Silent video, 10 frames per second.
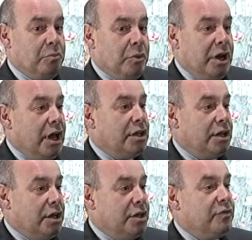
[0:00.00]

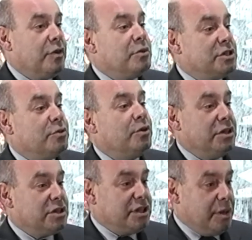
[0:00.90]
ряда
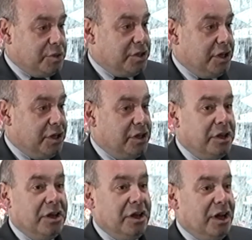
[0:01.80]
информационных сообщений
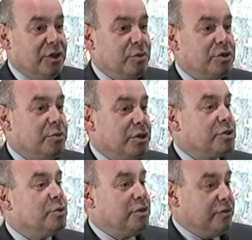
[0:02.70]
о том, что
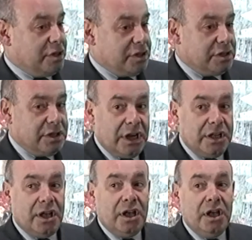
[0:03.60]
происходит в вашей
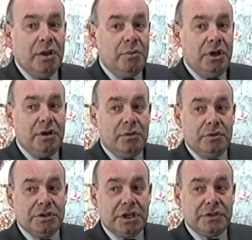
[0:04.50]
стране. Мы
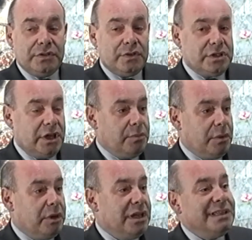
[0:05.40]
чаще всего знаем
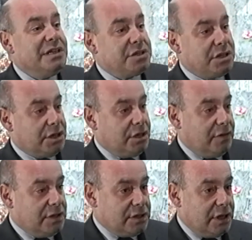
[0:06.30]
о политических
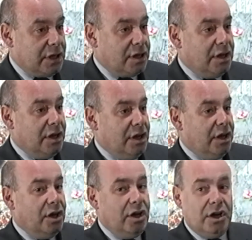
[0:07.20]
новостях –
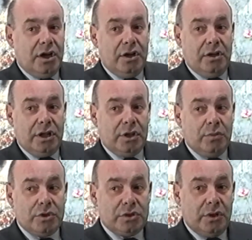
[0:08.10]
а, э, я
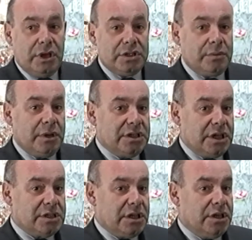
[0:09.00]
думаю, что
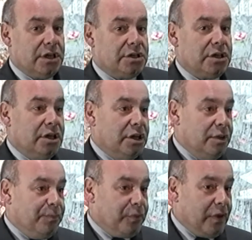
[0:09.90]
азербайджанские наши
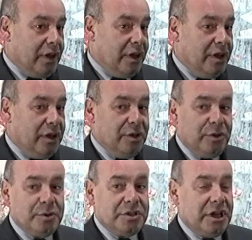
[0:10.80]
э,
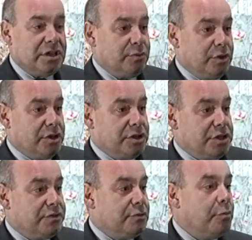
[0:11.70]
друзья смотрят
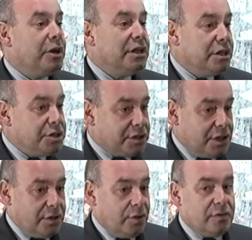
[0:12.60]
чаще всего
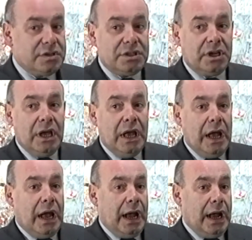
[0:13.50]
политические новости.
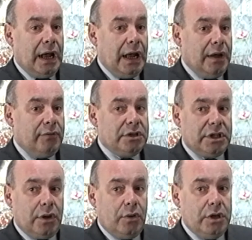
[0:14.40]
А вот
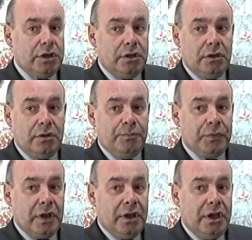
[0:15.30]
такой э,
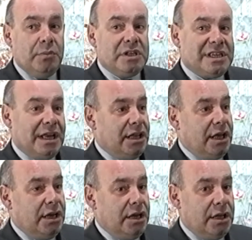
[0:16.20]

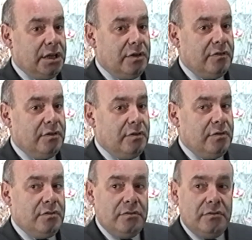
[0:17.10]
эмоциональный
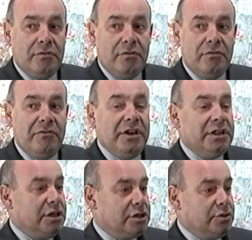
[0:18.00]

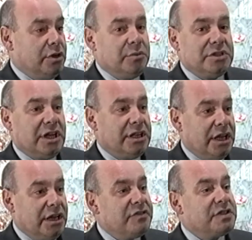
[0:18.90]
выдох, что ли,
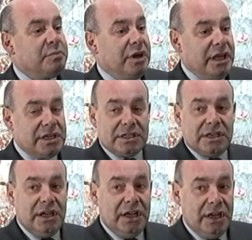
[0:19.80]
эмоциональный всплеск
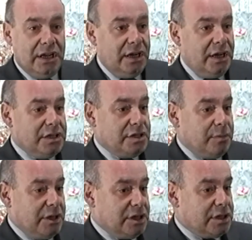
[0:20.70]

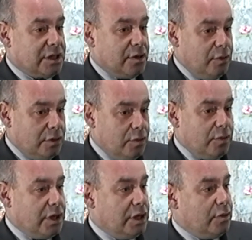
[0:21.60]
азербайджанской
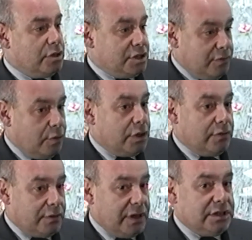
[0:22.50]
культуры, который сегодня,
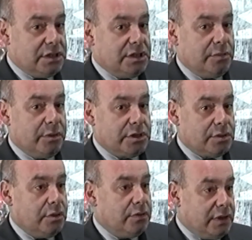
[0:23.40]
вот в один день
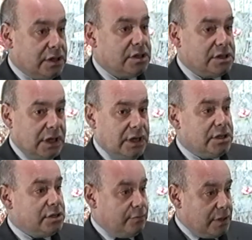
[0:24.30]
происходит в нашей
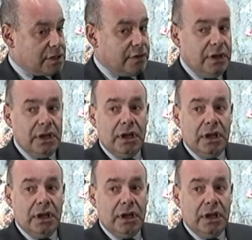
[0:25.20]
столице, в Москве,